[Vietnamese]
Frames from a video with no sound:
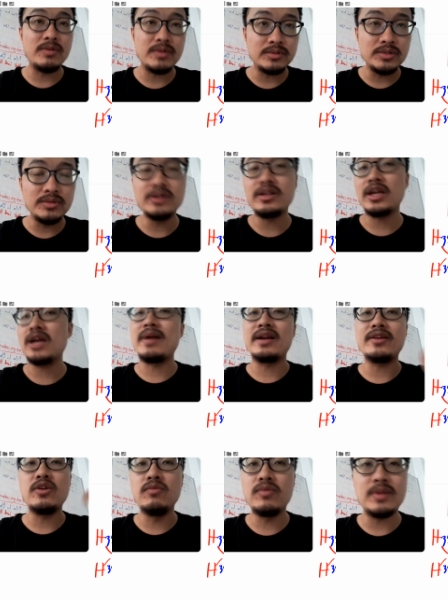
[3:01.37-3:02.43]
160 thì các
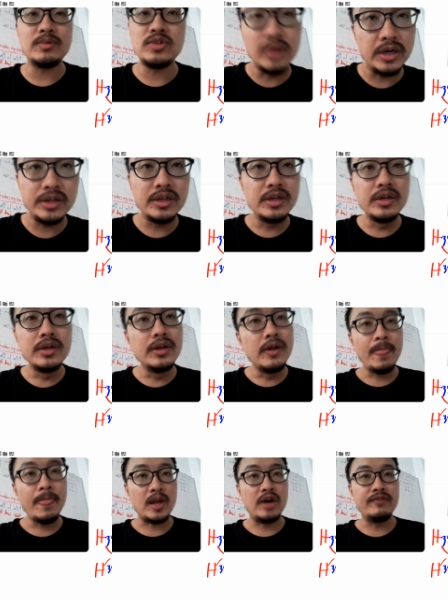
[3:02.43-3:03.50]
bạn dùng 160
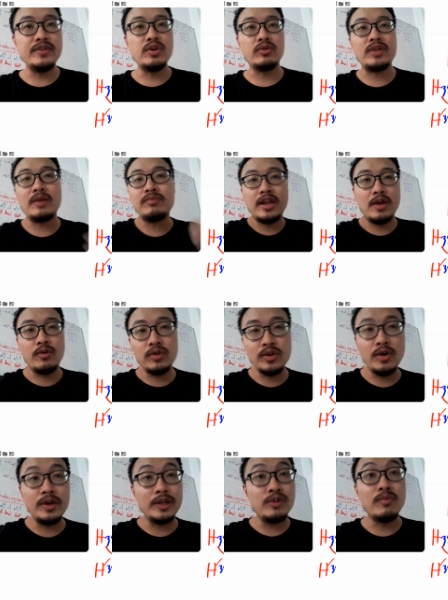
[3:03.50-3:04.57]
còn ví dụ trong tài liệu của
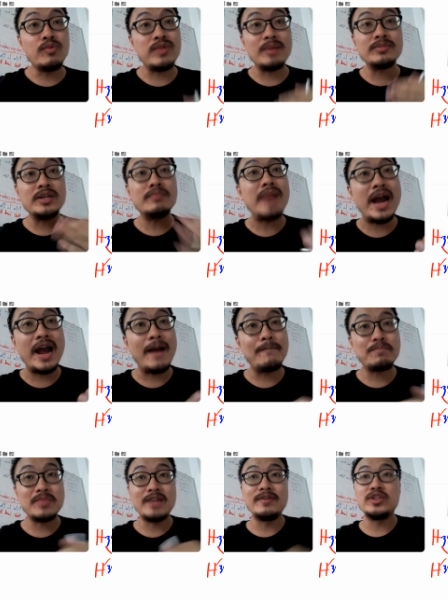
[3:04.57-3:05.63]
tôi thì tôi dùng 163
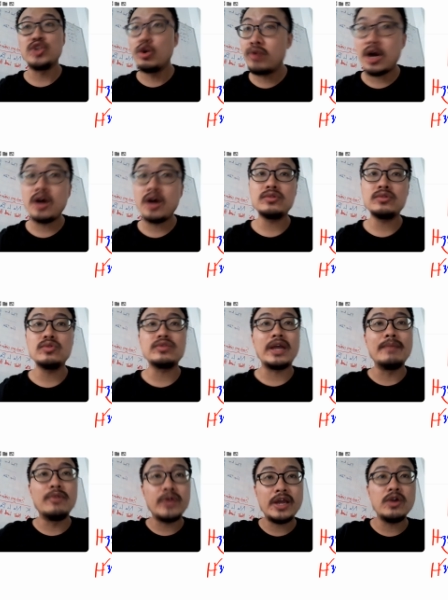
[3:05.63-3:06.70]
là vì số đó tôi
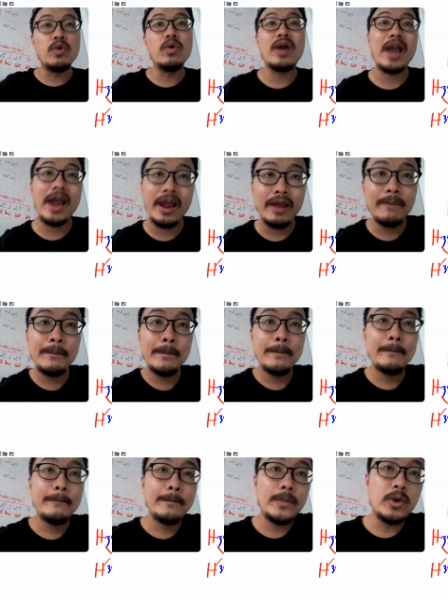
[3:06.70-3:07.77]
tìm một cái nguồn khác
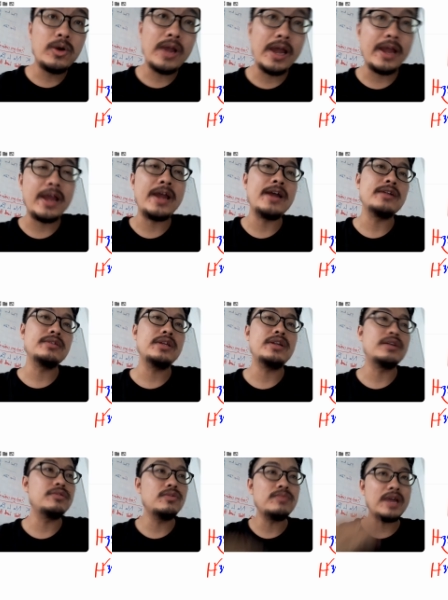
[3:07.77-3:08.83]
ok ha thế
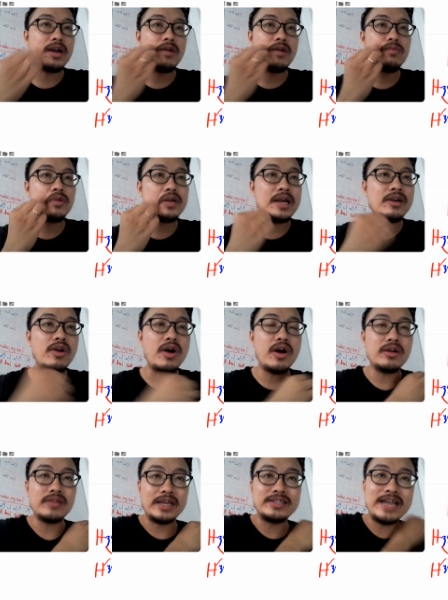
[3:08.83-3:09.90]
nên chúng ta không có đắn đo
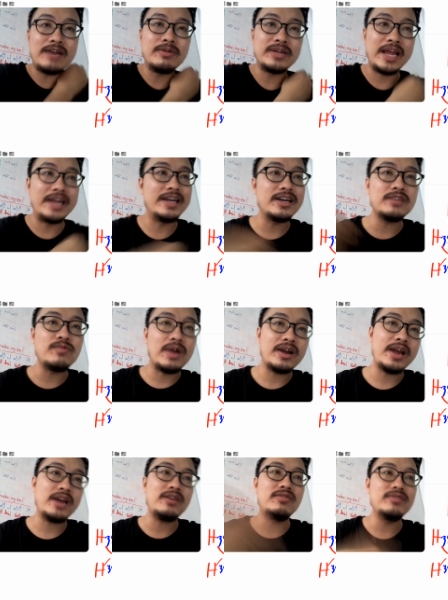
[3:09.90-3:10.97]
tại sao mà thầy ra kết quả
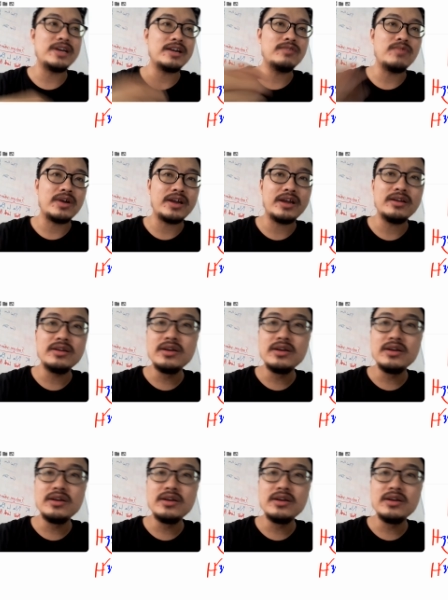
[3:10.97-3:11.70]
khác con ra kết quả khác